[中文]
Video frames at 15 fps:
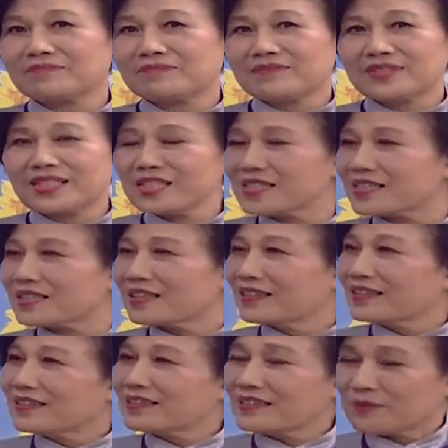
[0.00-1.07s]
嗯、其实，
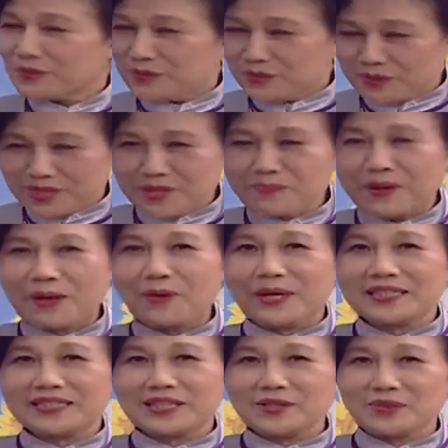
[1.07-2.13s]
我我先把
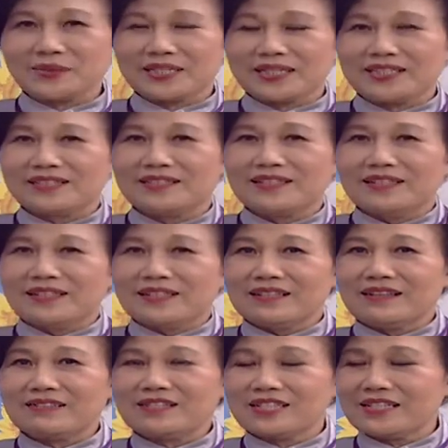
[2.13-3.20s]
话再说了是
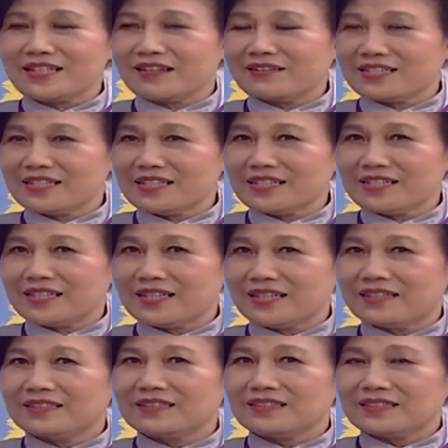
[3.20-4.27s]
要治疗这些